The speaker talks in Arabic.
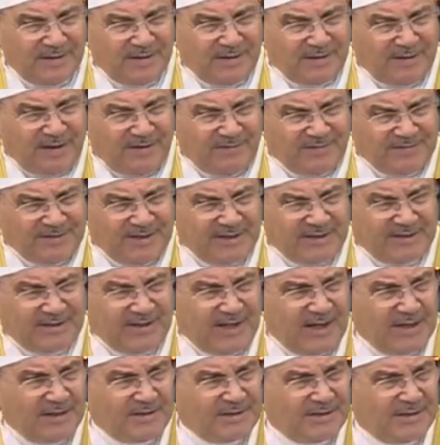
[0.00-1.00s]
القفزة
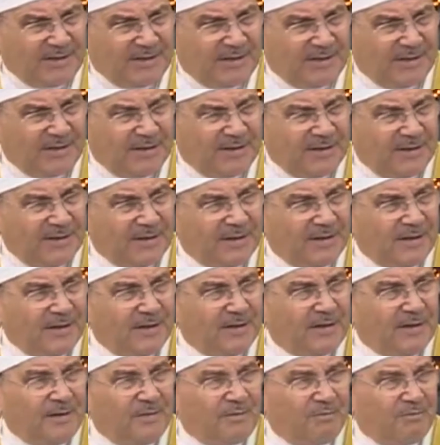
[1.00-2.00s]
الثالثة
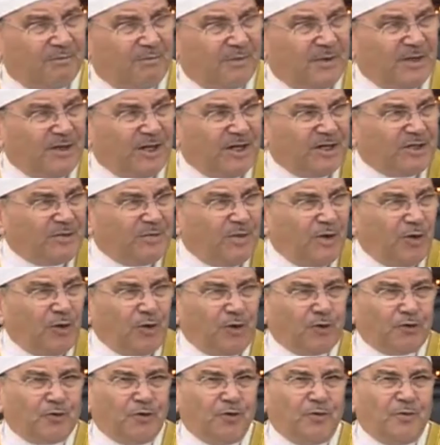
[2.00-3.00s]
من نجم
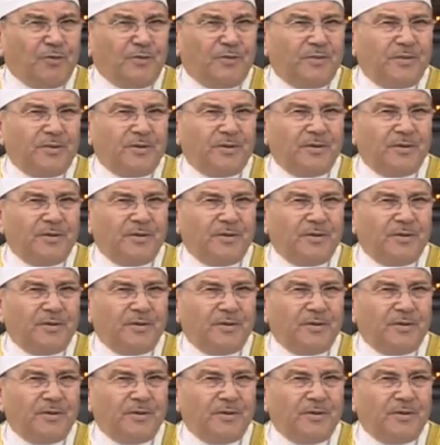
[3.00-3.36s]
القطب